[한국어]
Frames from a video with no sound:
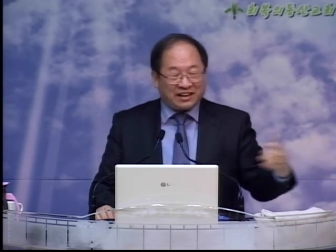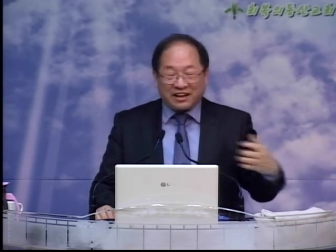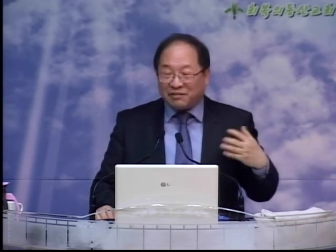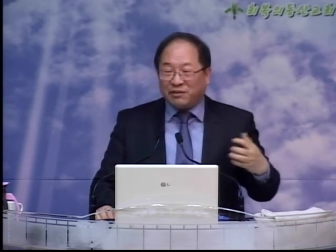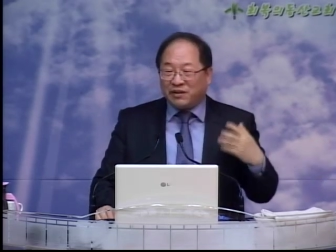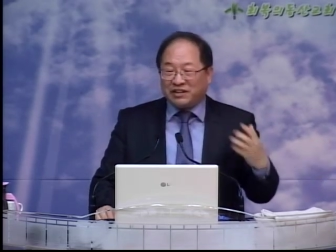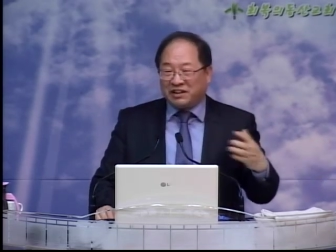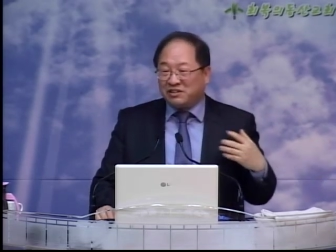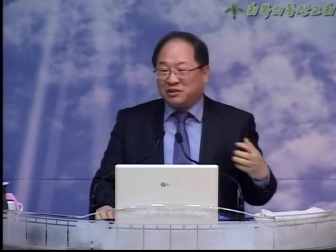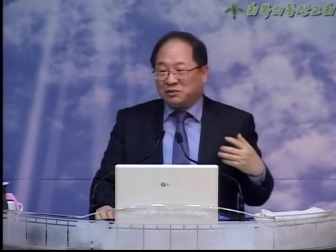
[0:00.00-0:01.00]
내가 뭔가
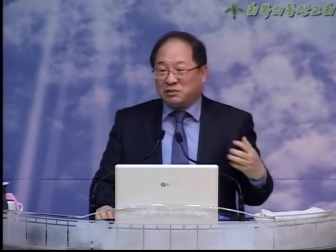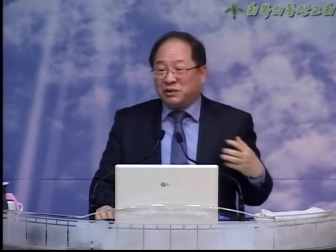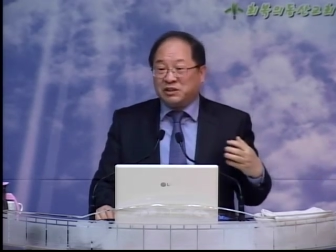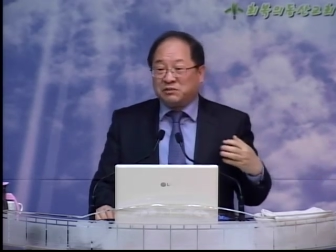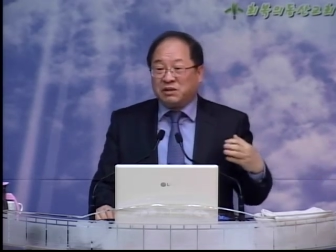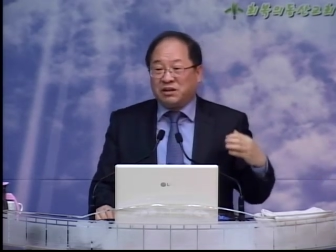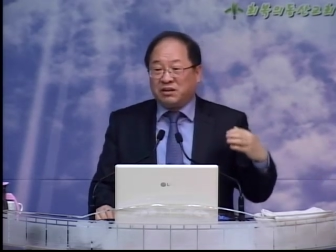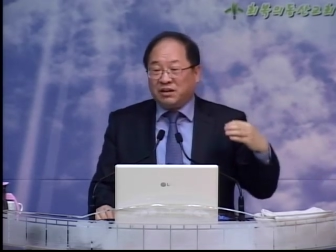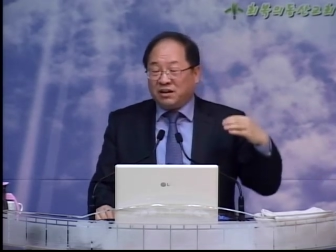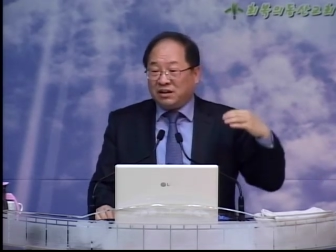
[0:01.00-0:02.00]
되는 것도
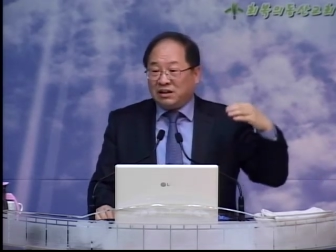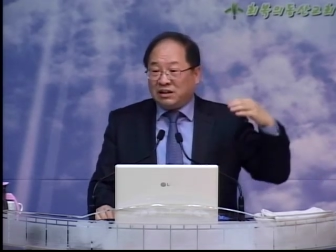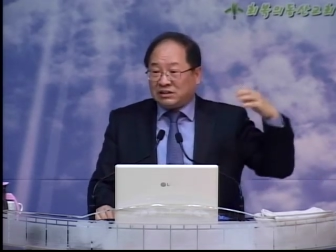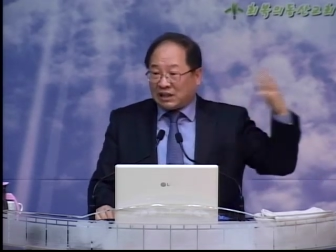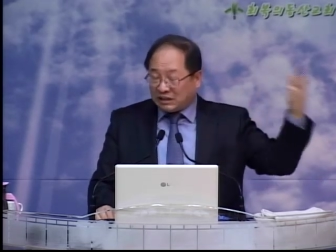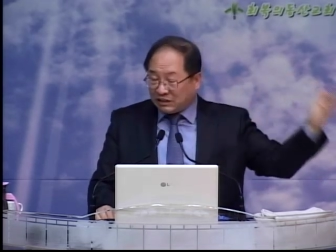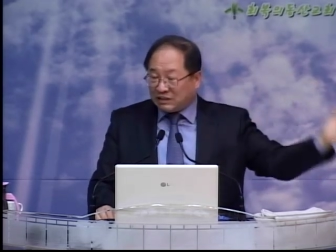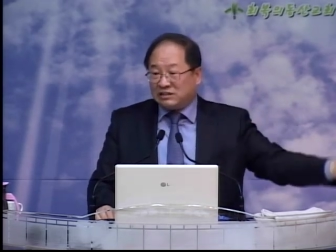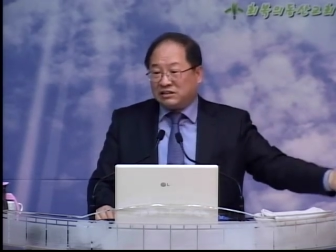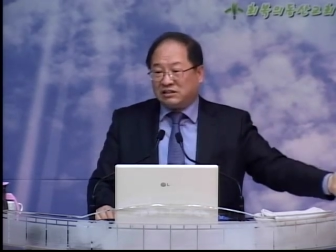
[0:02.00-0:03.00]
필요하지만
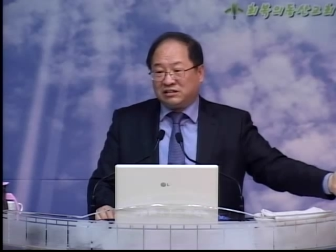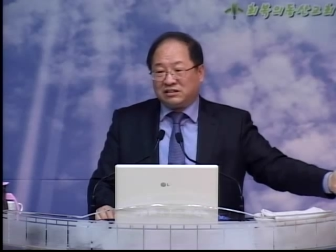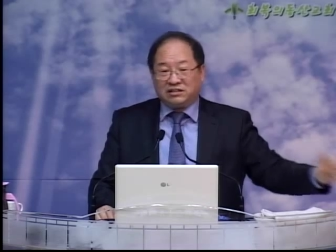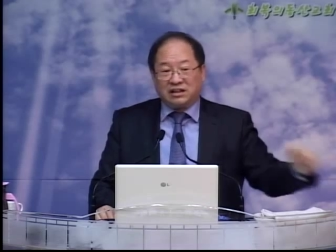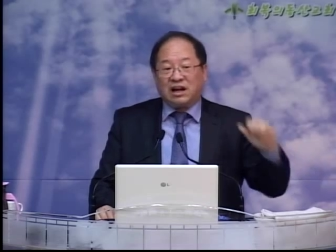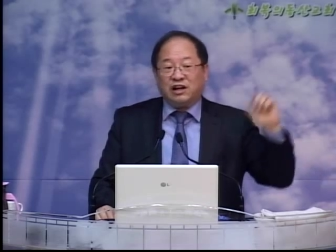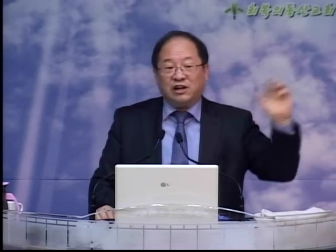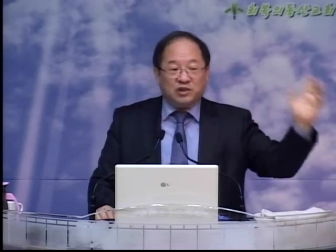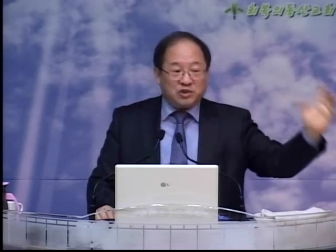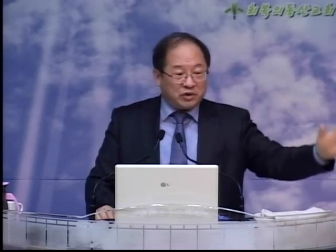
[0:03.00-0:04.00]
자녀들이 내가
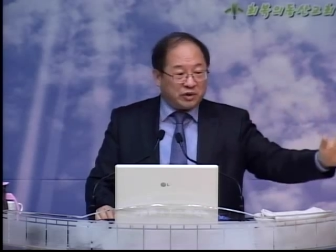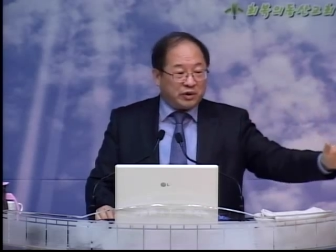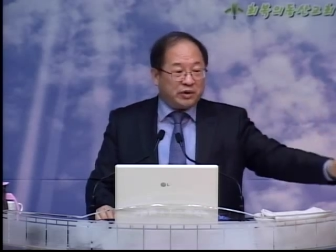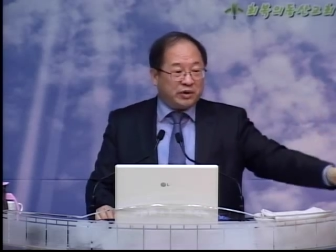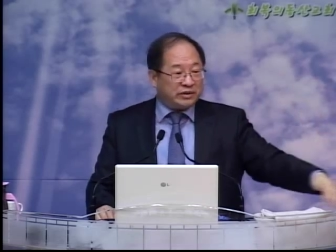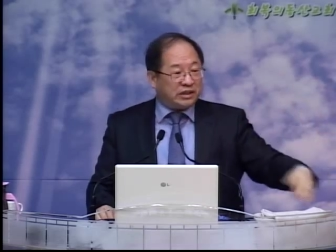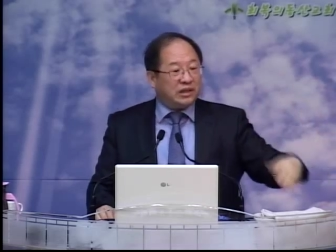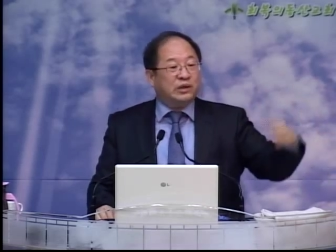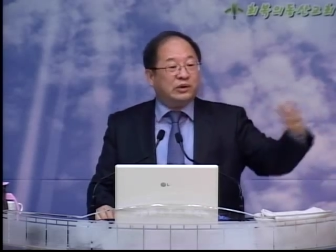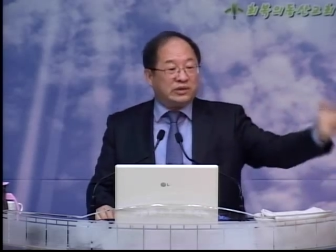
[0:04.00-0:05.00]
알려준 걸로
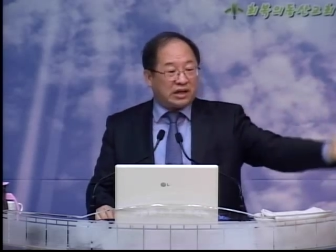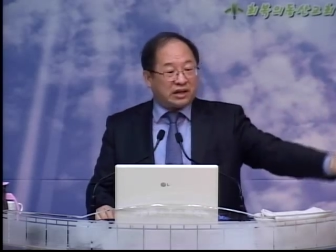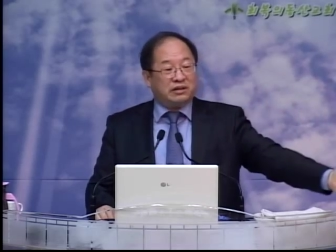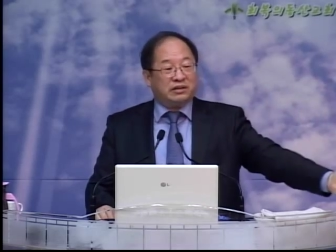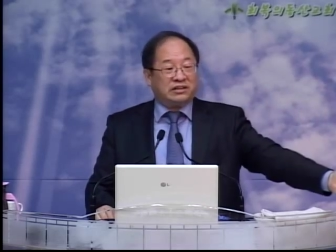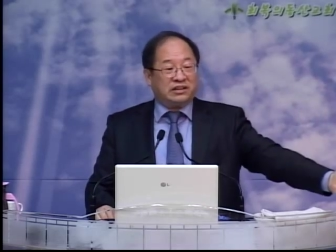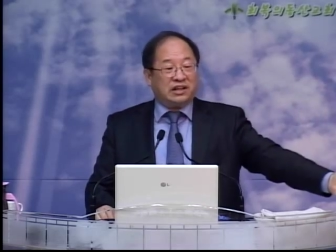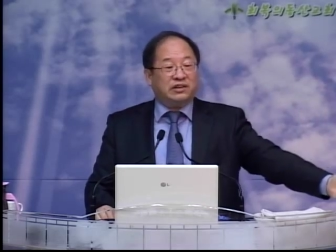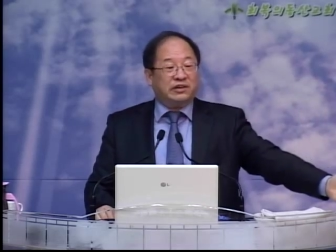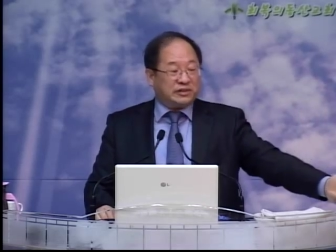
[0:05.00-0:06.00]
제대로
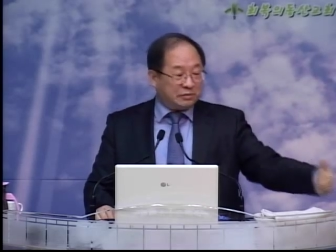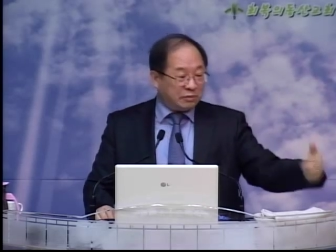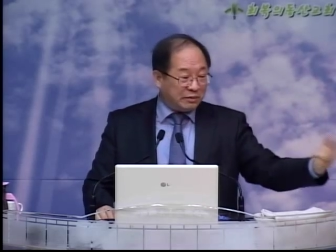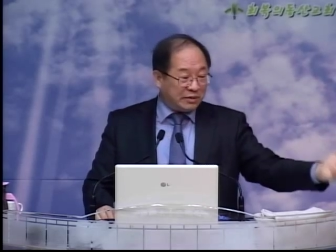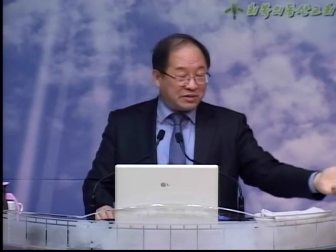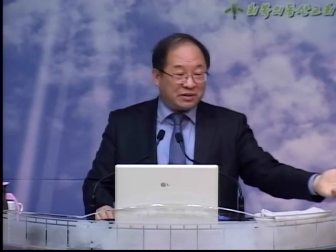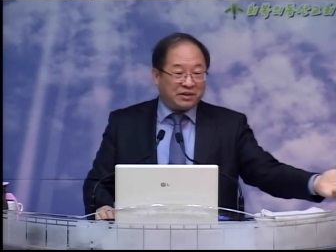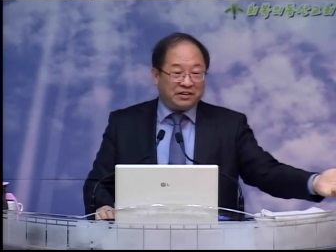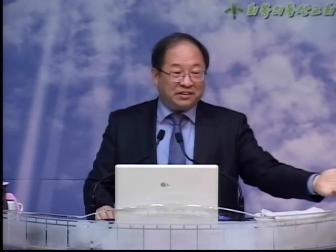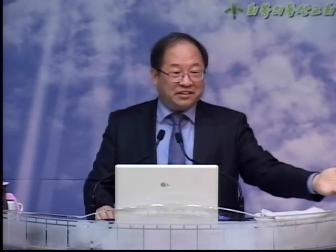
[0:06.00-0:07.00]
살아내는 것을
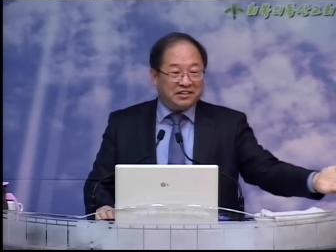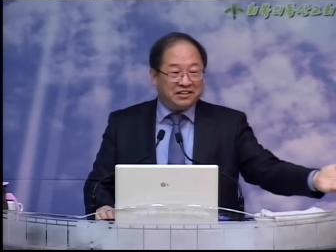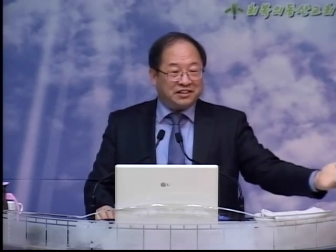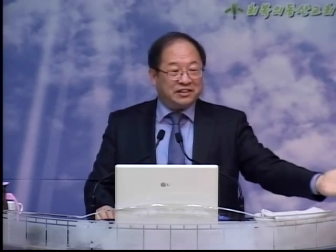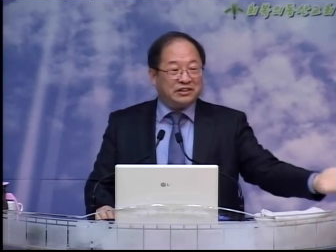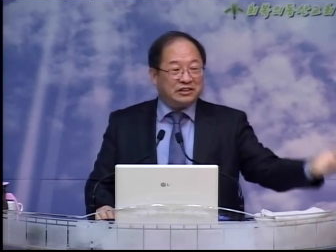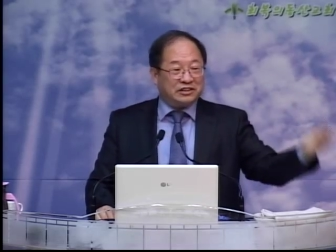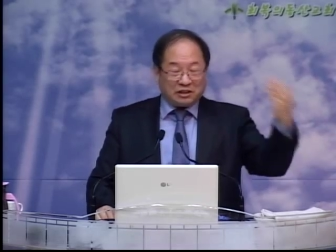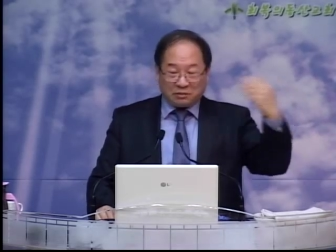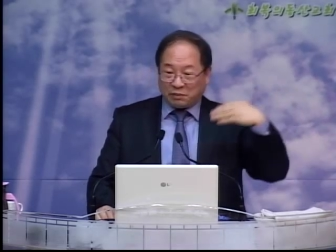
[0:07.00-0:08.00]
보면서
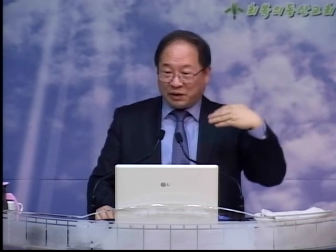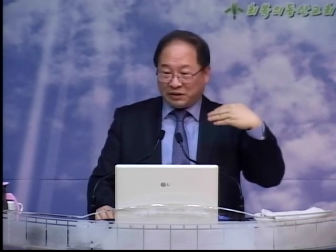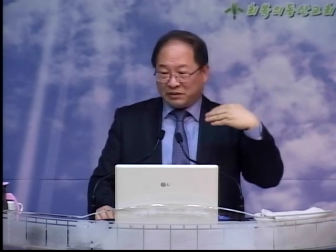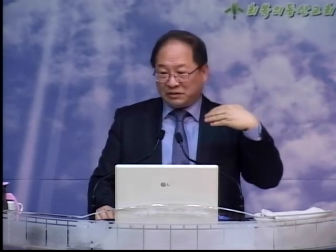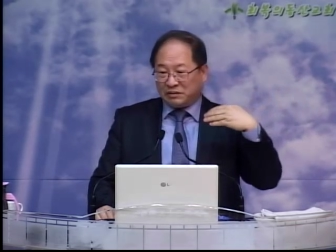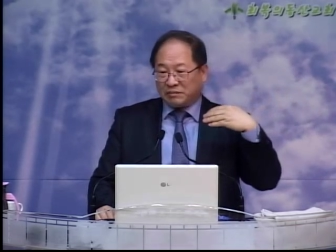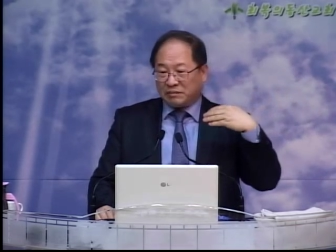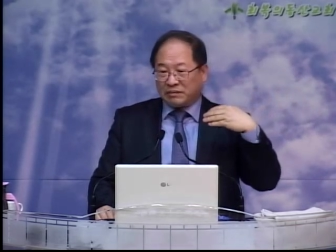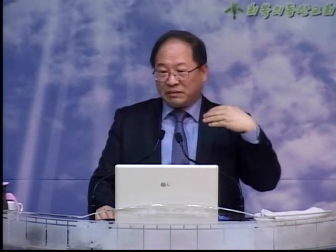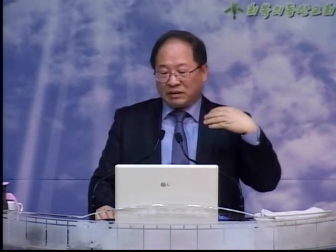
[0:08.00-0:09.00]
그것을 기뻐하는 거니까
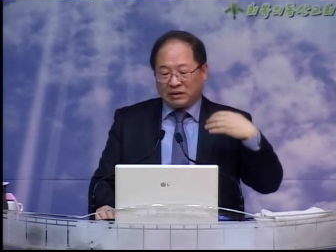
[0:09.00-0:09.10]
음.